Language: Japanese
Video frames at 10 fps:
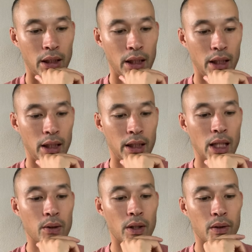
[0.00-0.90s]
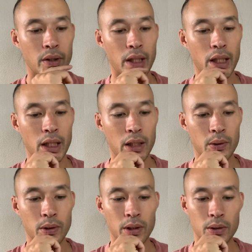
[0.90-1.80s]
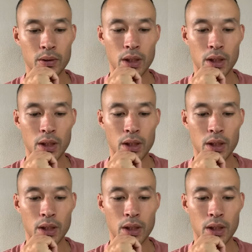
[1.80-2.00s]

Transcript: えー、などなど、えー、いろいろ